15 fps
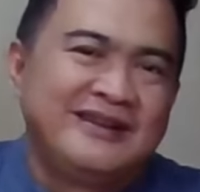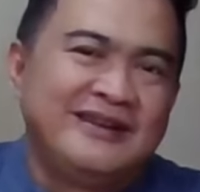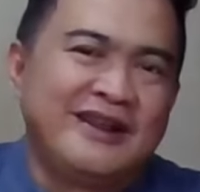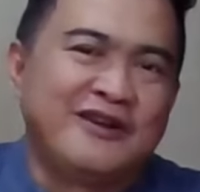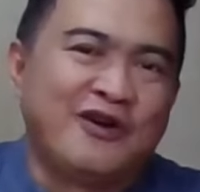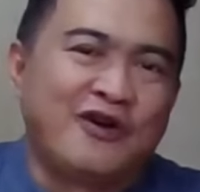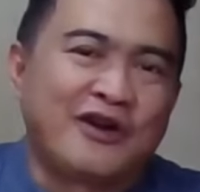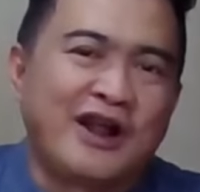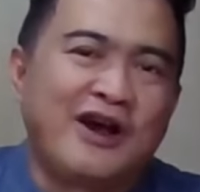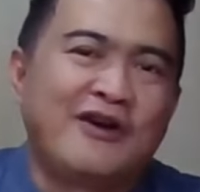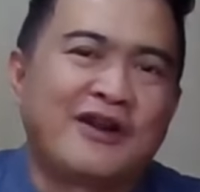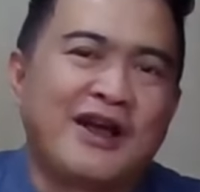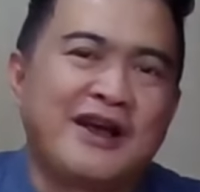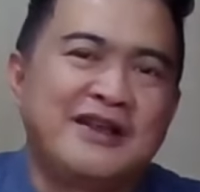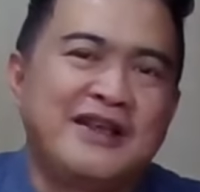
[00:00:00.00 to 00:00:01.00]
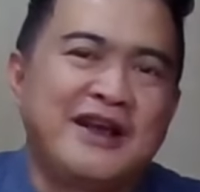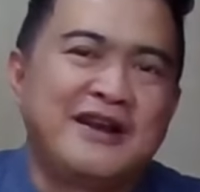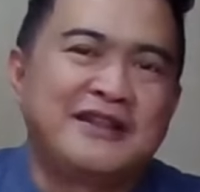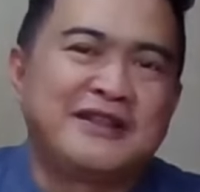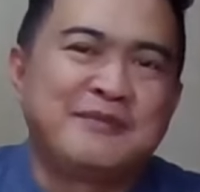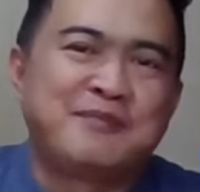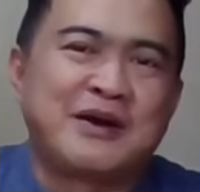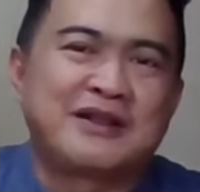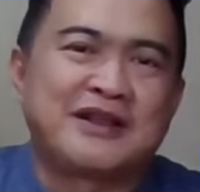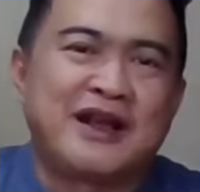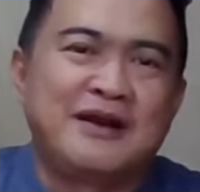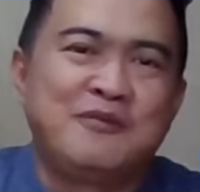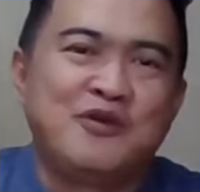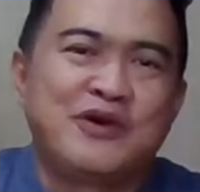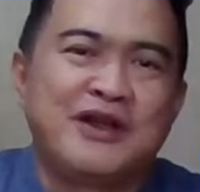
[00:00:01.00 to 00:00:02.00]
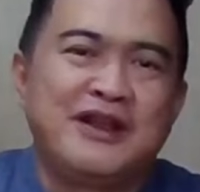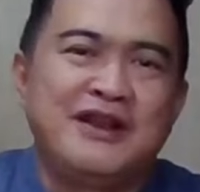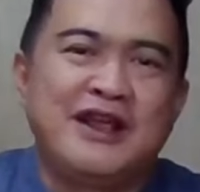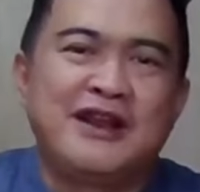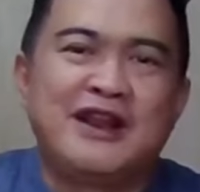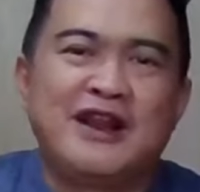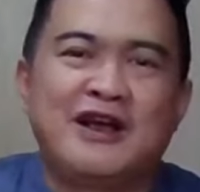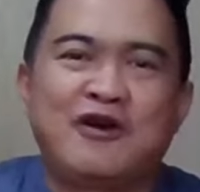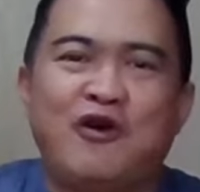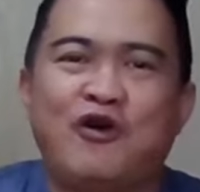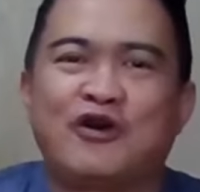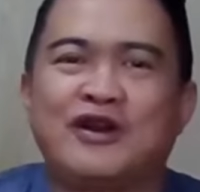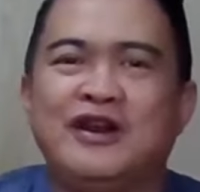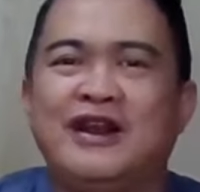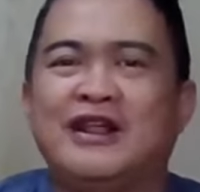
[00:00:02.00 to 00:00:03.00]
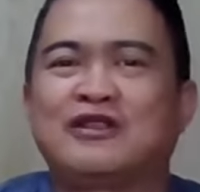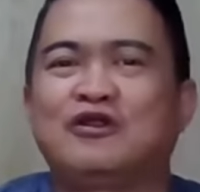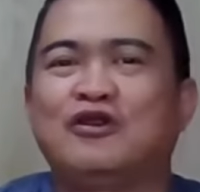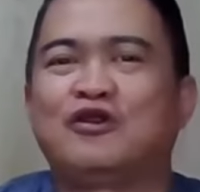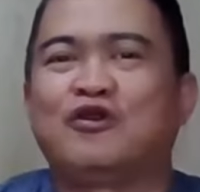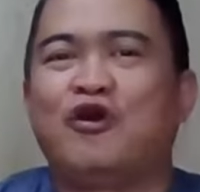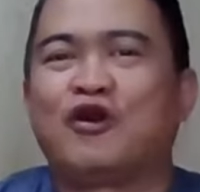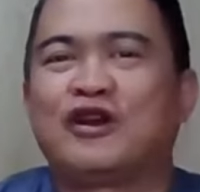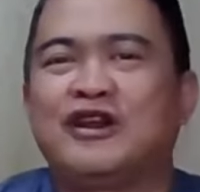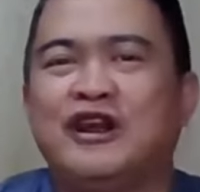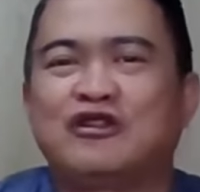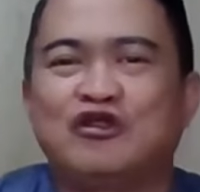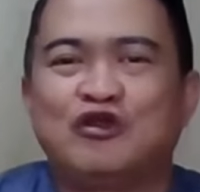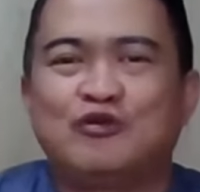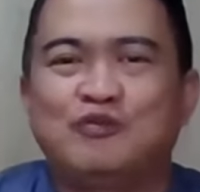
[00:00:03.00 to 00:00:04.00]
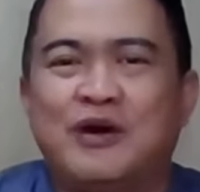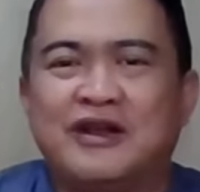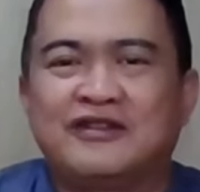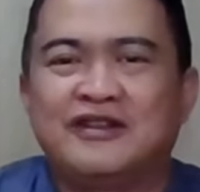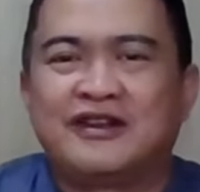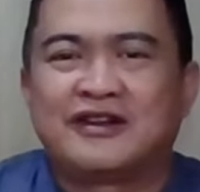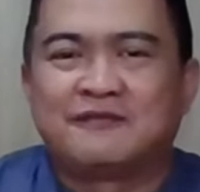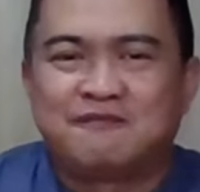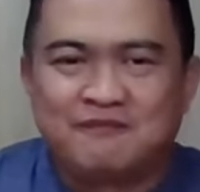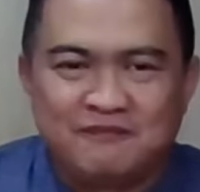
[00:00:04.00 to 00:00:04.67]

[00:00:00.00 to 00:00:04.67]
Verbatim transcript: Dan orang-orang yang ditempatkan Mukidi adalah koordinator-koordinator buzzer.